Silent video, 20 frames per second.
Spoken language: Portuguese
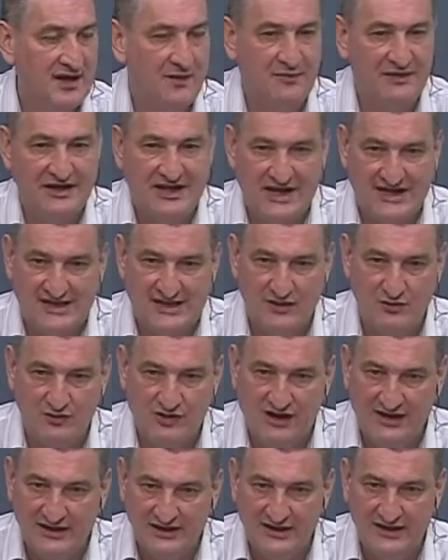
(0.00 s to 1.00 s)
que a brigada não
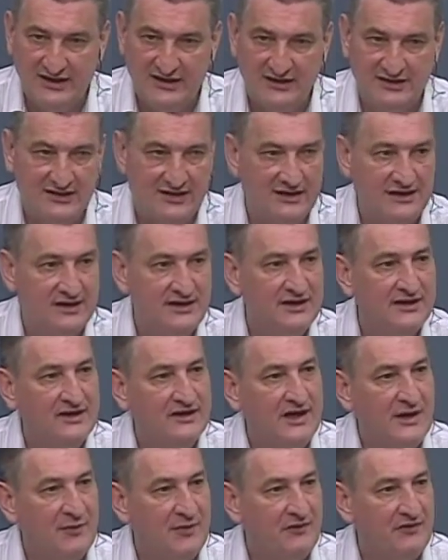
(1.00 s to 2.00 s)
garanta,
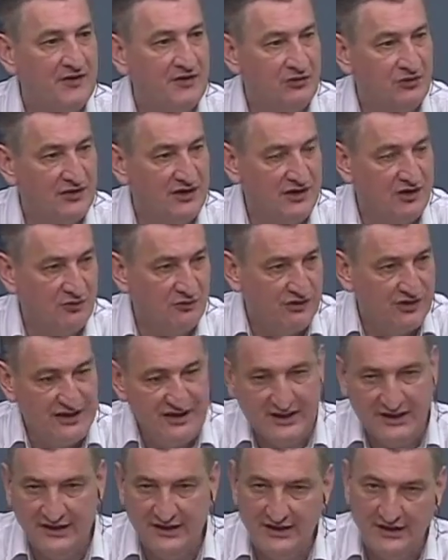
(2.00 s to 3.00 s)
que a prefeitura não
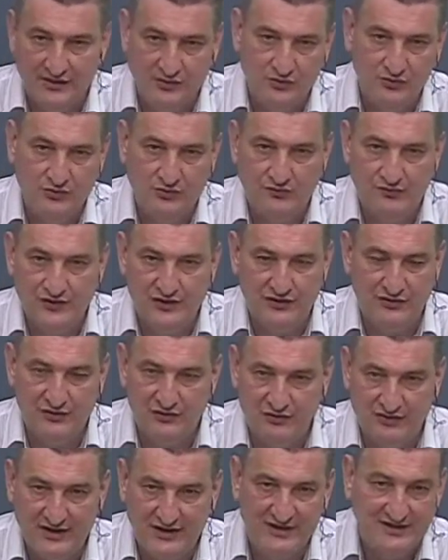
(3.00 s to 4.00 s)
queira, que o governo
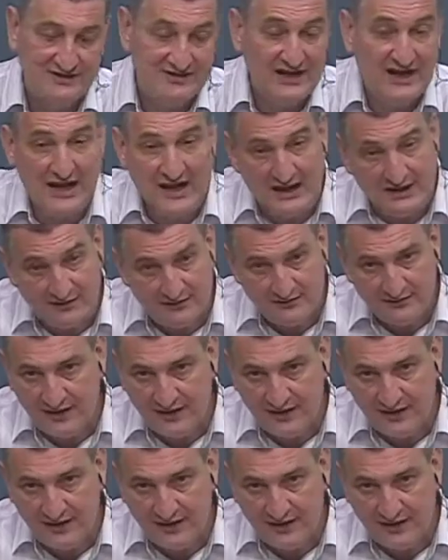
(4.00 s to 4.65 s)
não queira, sei lá,